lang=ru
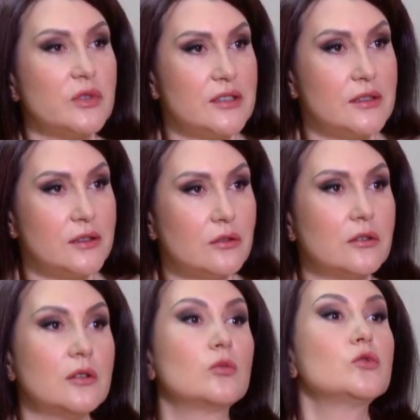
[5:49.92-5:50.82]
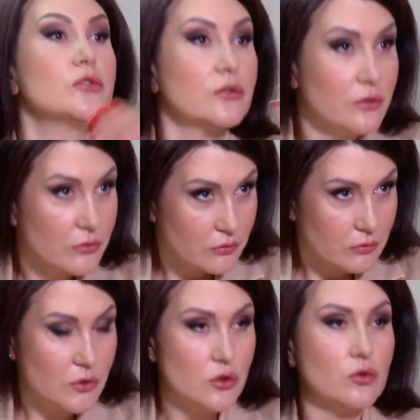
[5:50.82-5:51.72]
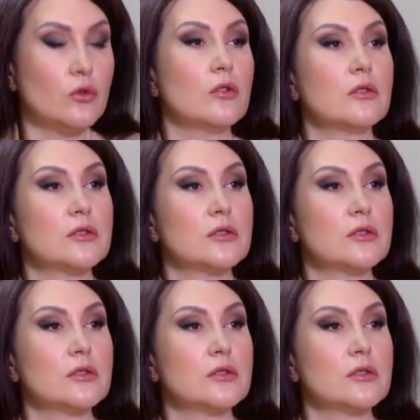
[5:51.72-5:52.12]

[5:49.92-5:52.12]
президент или будет еще,